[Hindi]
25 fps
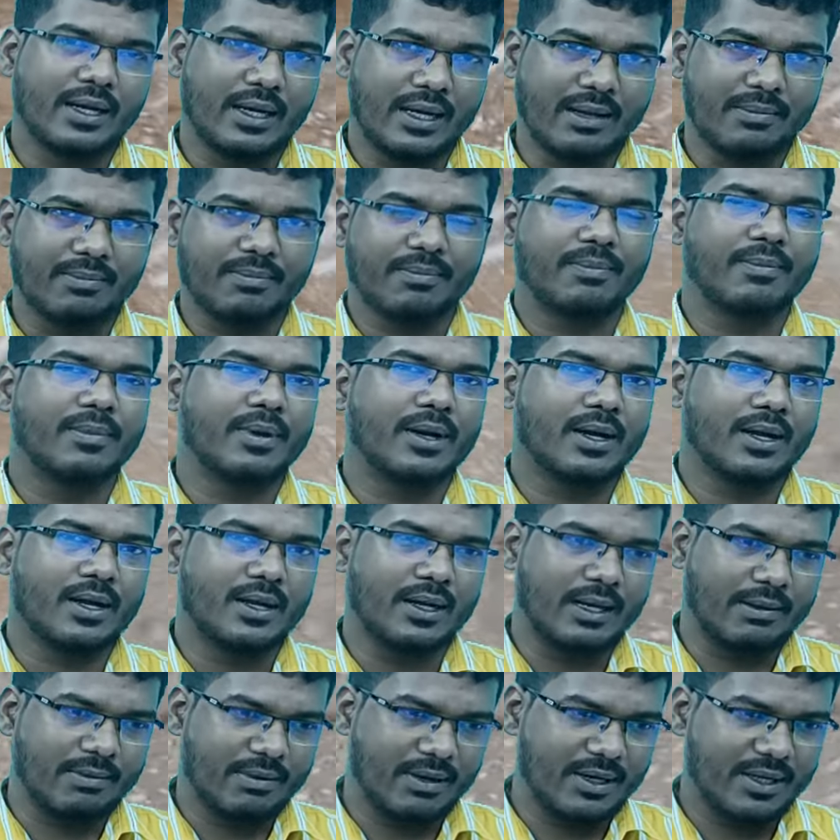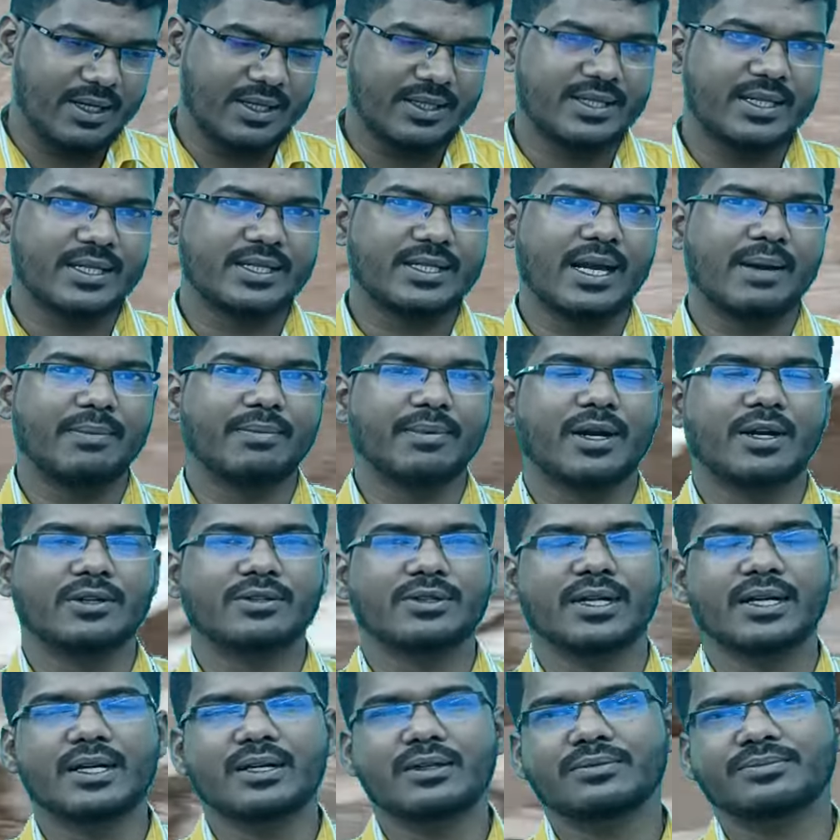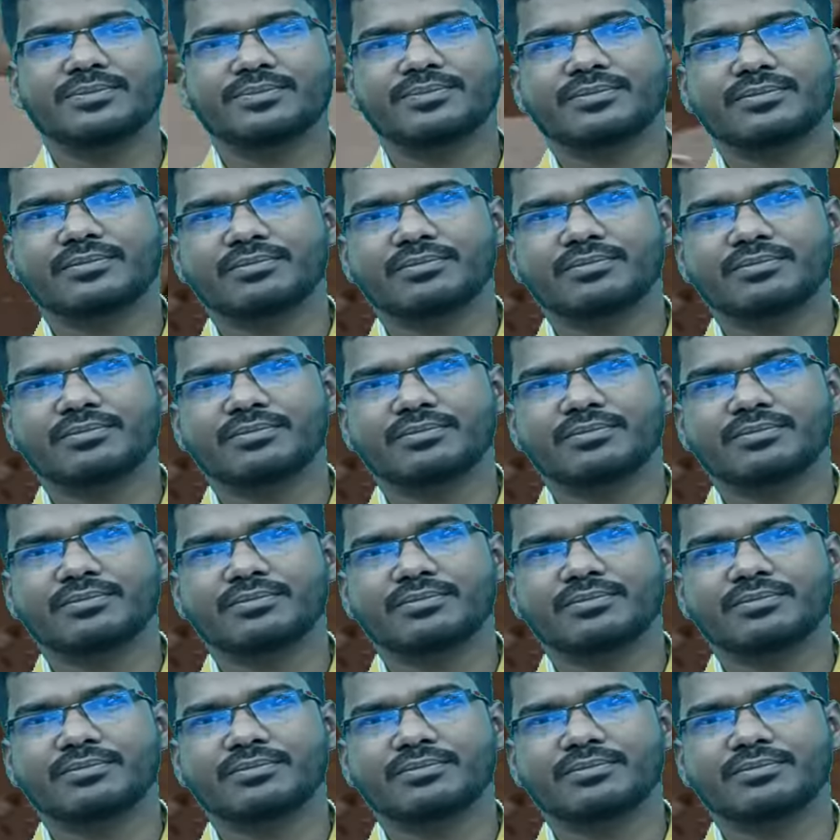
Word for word: ले, लेवल नीचे से आपका जो है